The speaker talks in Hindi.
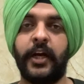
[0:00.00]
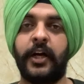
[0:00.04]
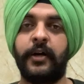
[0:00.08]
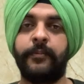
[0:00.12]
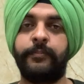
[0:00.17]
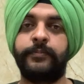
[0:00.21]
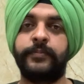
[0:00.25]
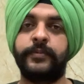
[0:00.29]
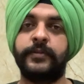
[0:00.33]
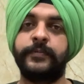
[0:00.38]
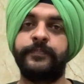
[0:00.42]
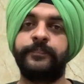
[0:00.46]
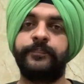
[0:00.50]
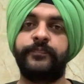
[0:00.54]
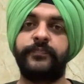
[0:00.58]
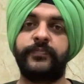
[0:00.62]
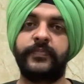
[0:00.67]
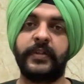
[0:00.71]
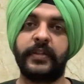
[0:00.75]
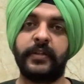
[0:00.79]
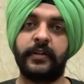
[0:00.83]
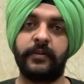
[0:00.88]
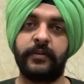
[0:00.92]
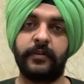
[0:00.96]
आप
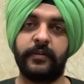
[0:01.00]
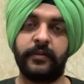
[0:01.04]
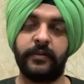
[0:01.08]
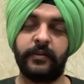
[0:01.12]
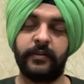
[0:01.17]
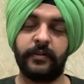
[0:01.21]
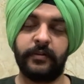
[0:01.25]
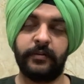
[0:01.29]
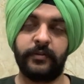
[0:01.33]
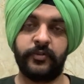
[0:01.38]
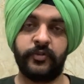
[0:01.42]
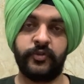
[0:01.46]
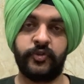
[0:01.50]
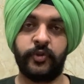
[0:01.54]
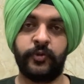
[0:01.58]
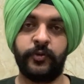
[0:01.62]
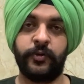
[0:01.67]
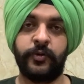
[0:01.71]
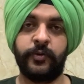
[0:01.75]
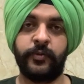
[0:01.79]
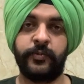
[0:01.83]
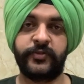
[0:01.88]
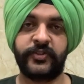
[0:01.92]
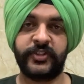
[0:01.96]
जो
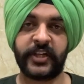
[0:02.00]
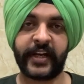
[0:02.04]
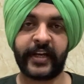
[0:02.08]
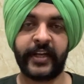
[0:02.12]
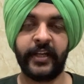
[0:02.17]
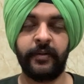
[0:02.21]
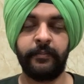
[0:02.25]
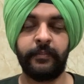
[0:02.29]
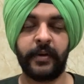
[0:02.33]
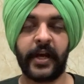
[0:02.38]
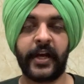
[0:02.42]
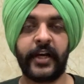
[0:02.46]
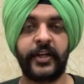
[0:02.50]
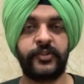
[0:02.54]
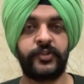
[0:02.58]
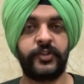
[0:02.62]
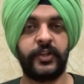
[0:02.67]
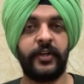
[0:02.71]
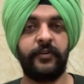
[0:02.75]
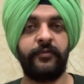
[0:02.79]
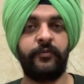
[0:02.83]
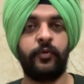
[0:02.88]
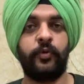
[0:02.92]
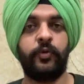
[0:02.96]
चेक इन बैगेज
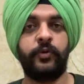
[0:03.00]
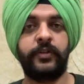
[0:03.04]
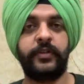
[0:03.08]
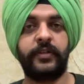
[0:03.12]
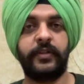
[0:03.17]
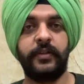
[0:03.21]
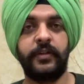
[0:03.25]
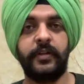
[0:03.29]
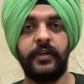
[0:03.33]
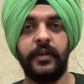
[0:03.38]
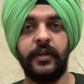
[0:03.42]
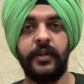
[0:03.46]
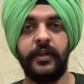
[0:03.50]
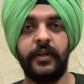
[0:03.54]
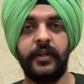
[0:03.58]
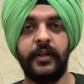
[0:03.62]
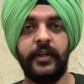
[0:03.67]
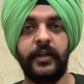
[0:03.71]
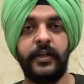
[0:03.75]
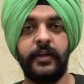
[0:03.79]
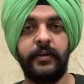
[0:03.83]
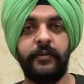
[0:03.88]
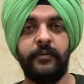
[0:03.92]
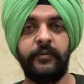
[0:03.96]
है वो
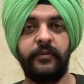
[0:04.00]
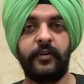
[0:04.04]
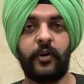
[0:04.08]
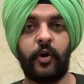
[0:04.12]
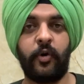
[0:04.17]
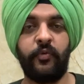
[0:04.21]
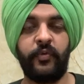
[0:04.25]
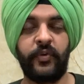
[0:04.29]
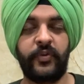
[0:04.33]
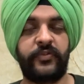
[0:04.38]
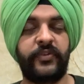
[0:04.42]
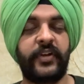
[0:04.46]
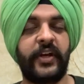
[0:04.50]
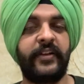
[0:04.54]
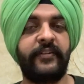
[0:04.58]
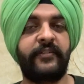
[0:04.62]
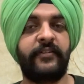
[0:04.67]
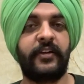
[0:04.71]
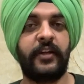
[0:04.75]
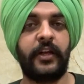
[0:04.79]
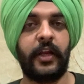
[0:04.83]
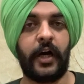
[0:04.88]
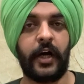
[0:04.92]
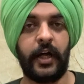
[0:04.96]

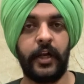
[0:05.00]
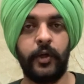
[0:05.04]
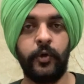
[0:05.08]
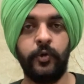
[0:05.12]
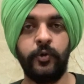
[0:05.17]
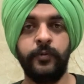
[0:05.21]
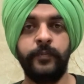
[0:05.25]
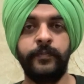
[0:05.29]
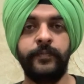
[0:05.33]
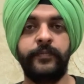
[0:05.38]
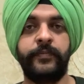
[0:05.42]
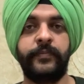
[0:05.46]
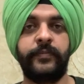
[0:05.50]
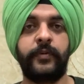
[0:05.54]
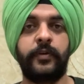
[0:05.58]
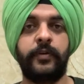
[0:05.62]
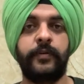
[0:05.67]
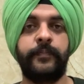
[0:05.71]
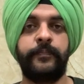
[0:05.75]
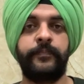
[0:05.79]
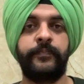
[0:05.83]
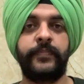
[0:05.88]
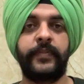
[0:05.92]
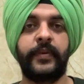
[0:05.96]
ओवरसाइज ना लो
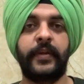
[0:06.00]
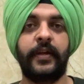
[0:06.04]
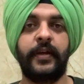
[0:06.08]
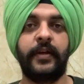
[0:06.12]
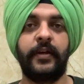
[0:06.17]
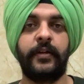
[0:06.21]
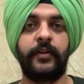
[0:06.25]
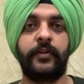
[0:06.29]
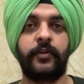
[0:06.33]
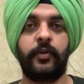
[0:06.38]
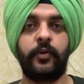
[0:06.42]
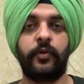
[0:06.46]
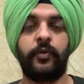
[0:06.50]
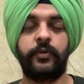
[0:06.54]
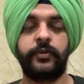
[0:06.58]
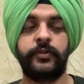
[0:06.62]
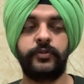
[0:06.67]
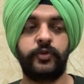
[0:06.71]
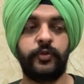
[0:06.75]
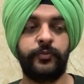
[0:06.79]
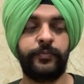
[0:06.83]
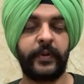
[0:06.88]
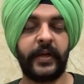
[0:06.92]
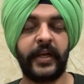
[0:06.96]
तो
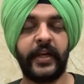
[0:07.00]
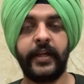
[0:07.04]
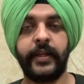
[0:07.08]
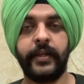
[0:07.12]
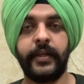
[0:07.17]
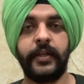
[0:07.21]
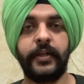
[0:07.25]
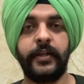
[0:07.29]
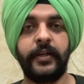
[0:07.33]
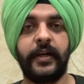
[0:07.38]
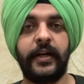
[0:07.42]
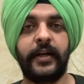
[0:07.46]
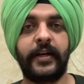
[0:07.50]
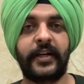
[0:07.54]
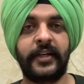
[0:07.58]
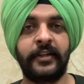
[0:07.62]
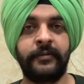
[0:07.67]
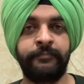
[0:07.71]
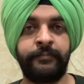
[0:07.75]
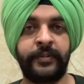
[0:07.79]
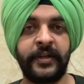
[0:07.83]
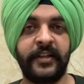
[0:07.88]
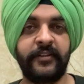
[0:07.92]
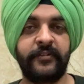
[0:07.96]
जो मेन
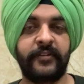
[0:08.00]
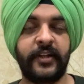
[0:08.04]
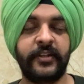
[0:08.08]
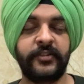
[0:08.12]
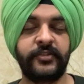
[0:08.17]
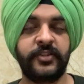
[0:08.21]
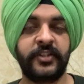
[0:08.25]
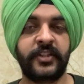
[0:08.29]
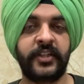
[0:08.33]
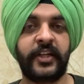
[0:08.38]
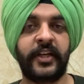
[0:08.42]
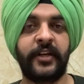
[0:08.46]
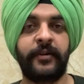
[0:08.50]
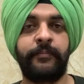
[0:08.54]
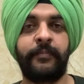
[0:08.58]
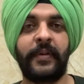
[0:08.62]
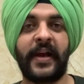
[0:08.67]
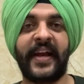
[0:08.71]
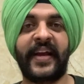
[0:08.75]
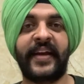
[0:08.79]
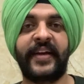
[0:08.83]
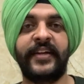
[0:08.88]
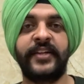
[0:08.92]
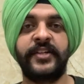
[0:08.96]
कंपनीज uh, हैं जिनके
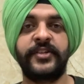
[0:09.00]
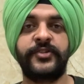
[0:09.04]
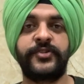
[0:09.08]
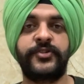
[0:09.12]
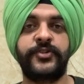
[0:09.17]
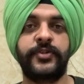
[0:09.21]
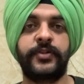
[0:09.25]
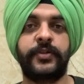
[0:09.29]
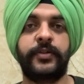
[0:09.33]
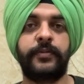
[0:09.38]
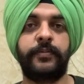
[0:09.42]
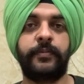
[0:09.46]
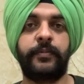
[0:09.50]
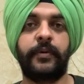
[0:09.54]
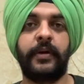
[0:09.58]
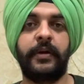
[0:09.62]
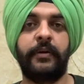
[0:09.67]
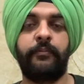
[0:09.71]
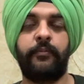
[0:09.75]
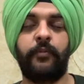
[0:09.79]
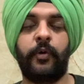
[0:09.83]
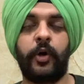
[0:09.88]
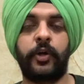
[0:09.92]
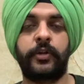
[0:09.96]
बैगेज uh,
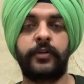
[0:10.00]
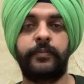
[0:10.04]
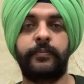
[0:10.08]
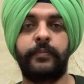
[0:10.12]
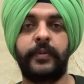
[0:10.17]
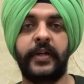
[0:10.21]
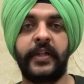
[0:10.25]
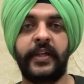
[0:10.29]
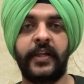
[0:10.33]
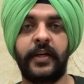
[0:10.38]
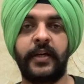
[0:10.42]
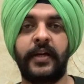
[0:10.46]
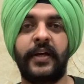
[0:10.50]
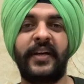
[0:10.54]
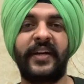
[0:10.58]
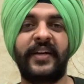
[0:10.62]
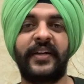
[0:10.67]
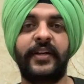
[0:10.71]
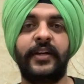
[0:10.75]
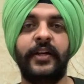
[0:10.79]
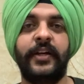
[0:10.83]
बहुत बढ़िया है